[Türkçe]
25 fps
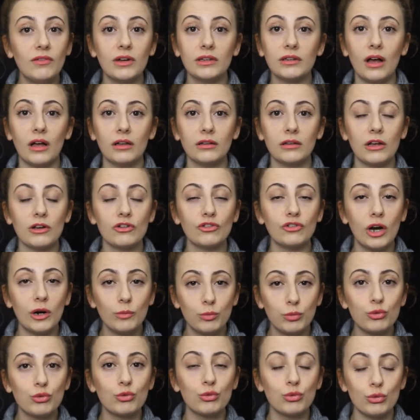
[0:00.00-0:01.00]

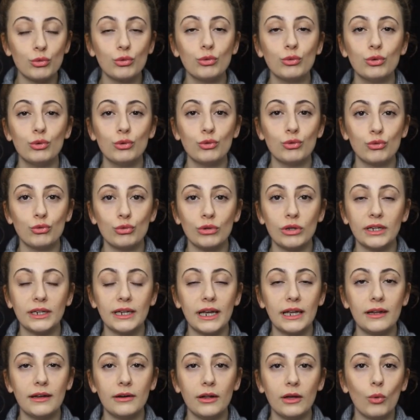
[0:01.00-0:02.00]
vatandaşlar bu su kuyusuna
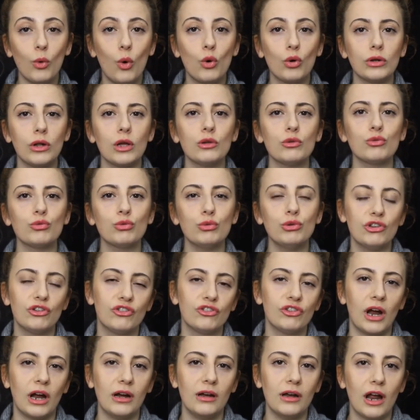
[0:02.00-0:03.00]
gelerek oradan su
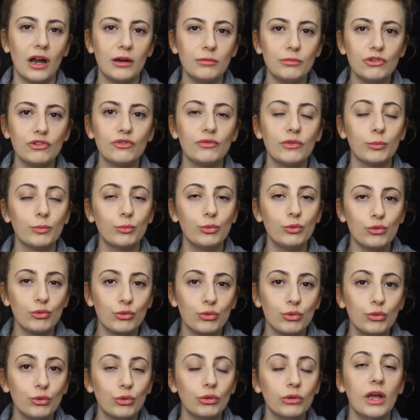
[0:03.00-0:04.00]
içerlermiş ve bu
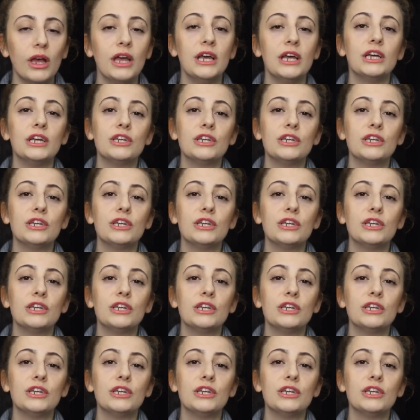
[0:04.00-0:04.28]
suyun